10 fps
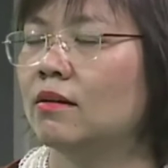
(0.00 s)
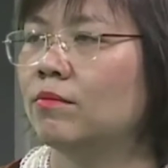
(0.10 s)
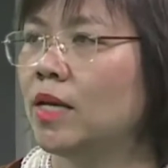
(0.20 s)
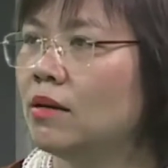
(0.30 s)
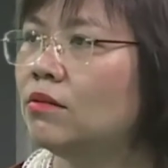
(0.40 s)

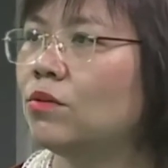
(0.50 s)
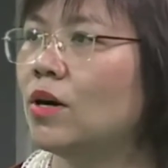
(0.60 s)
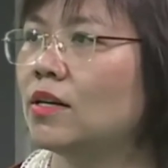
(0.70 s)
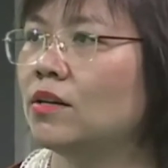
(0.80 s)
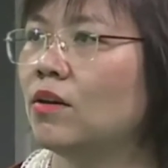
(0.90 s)
mình ngưng
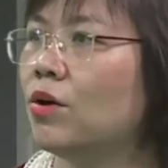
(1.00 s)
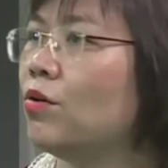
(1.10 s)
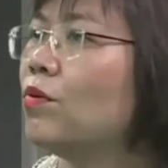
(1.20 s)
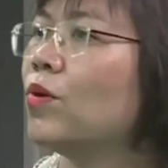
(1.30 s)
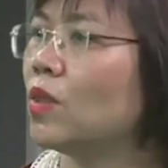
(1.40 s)
thuốc thì nó lại
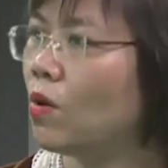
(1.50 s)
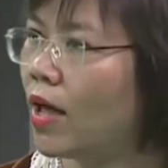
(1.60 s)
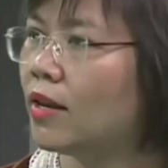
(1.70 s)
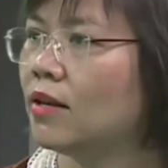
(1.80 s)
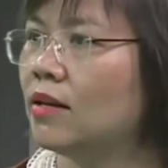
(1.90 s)
hồi phục hoàn
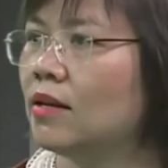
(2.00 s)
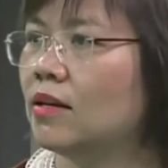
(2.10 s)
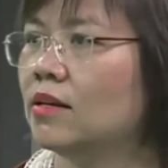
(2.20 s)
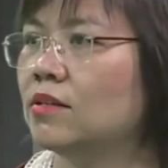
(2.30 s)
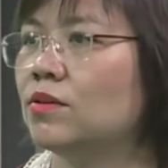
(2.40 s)
toàn.
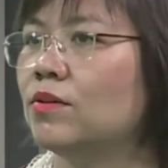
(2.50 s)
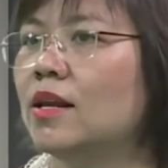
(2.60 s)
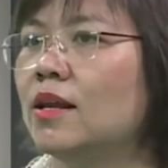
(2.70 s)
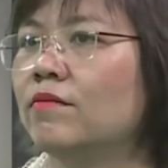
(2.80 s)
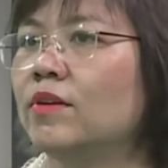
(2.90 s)
Cho nên
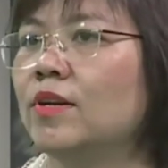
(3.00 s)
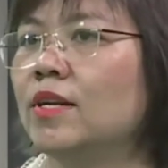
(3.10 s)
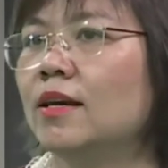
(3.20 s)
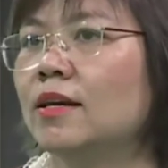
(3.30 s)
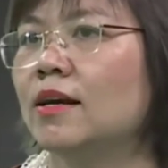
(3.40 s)
là về vấn
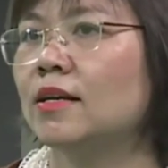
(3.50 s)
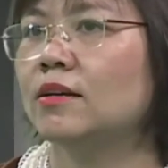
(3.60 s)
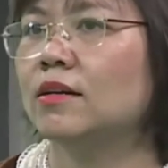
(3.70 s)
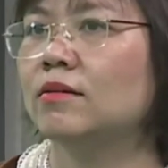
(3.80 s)
đề các cái